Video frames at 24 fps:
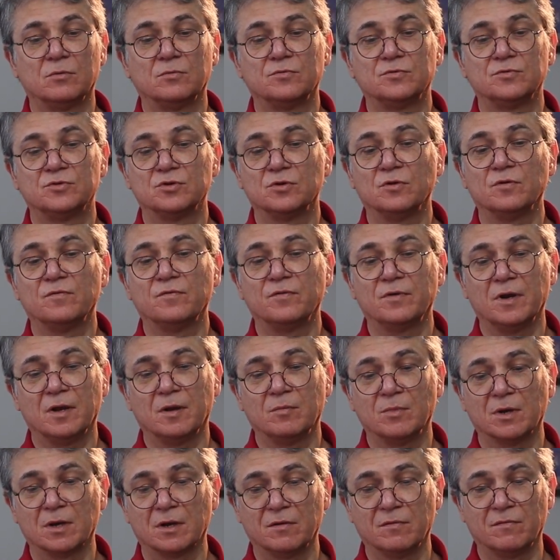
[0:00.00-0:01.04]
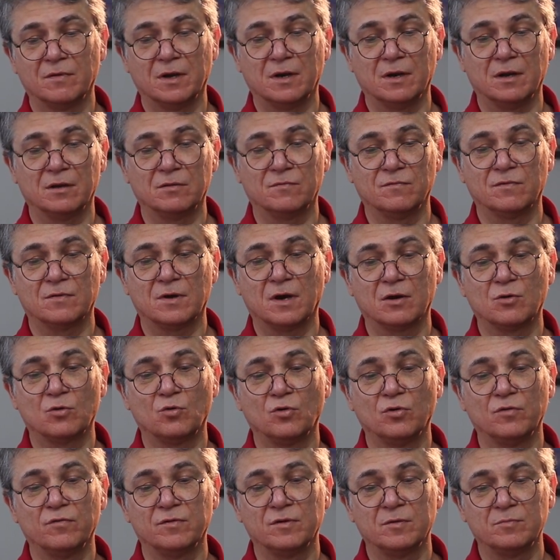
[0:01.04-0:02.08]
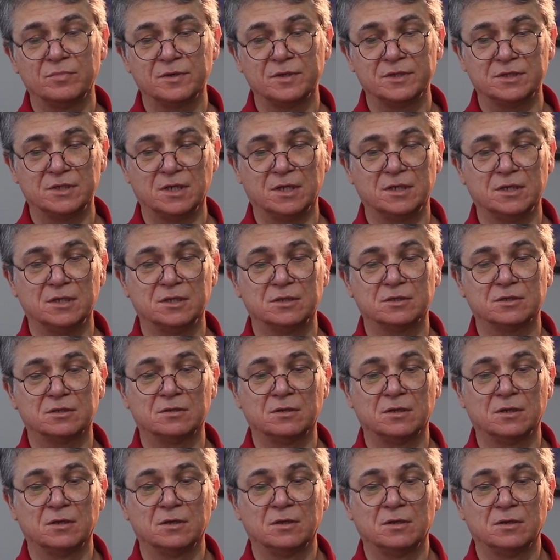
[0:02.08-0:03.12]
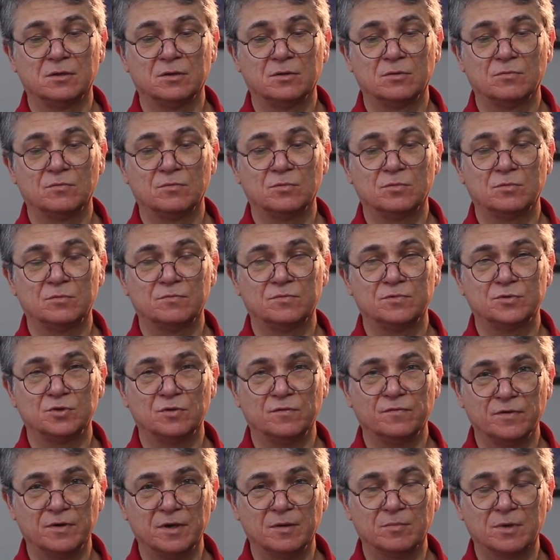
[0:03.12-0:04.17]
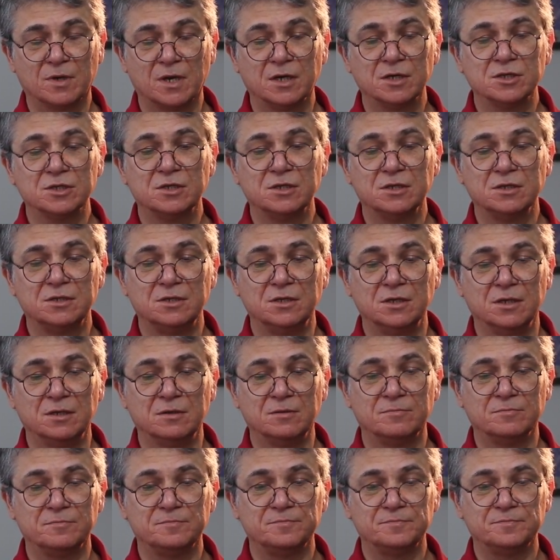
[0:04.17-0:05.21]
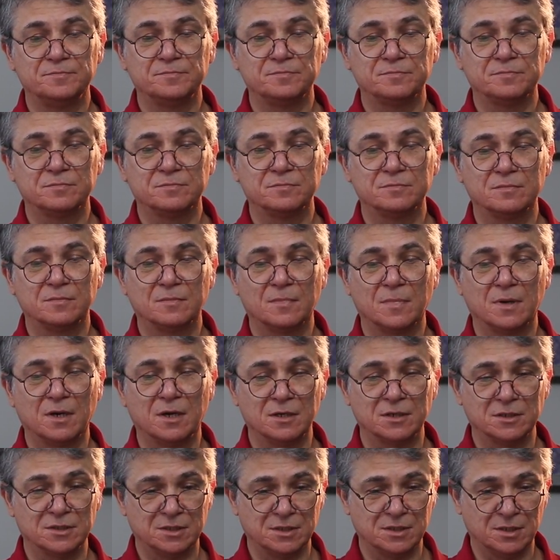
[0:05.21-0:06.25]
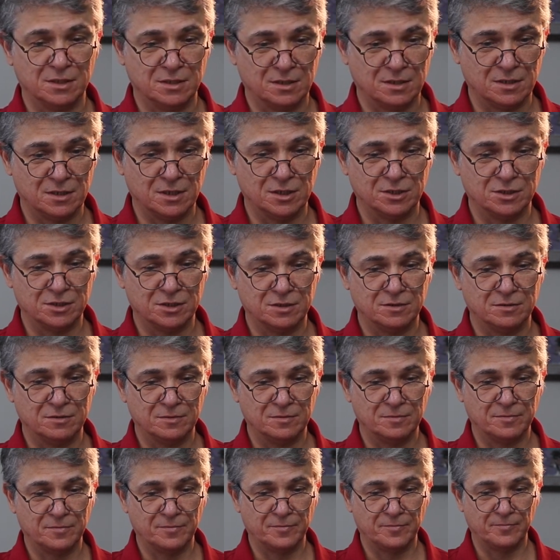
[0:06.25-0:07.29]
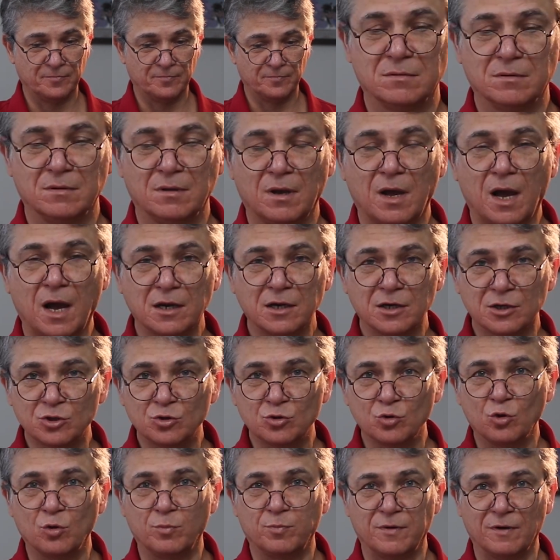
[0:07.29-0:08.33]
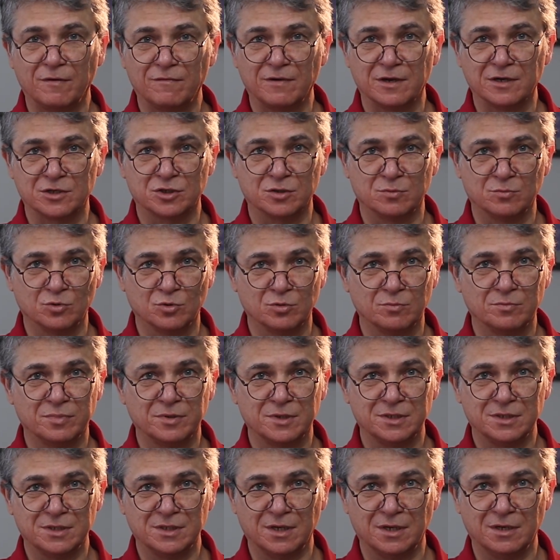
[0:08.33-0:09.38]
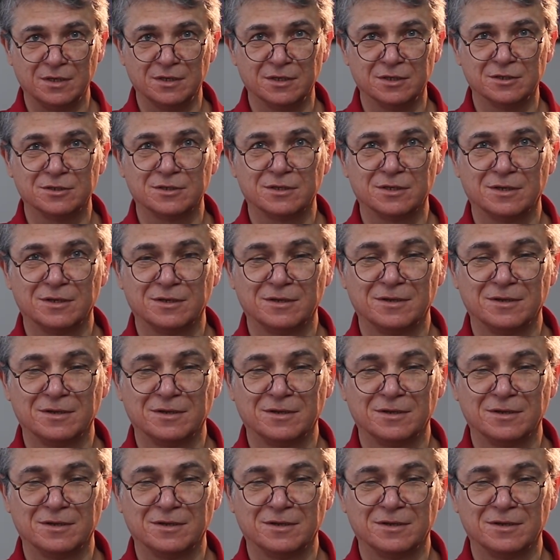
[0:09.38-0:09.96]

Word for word: Все время говорят, в какой вы импрессионист. Все время, каждый день. RC Раша. А кто, по-вашему, импрессионист?